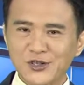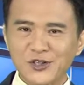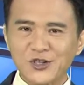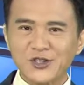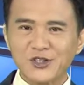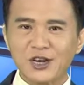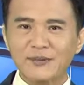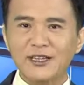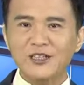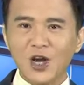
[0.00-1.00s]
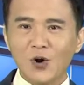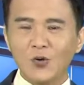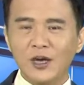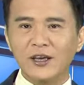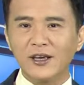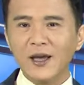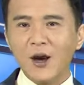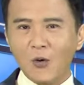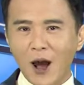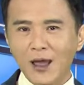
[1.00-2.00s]
时师长们的教诲，
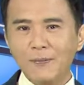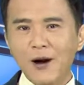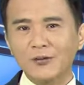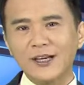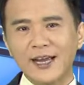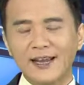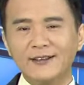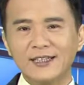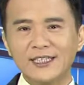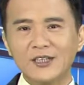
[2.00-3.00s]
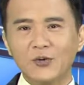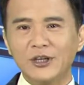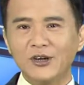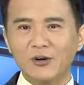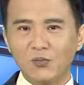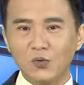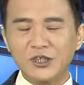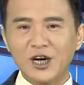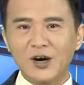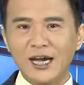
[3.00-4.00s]
怀抱着感恩的心回到了母
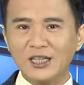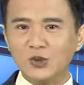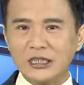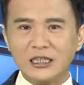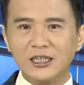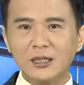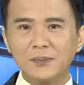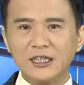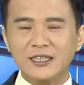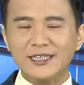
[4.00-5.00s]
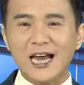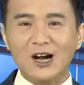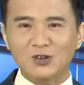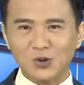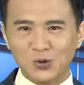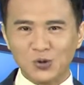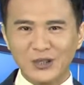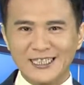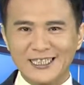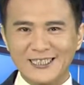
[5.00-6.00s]
校，还捐赠了一笔奖助学
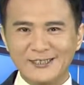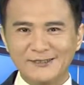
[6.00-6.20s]
金。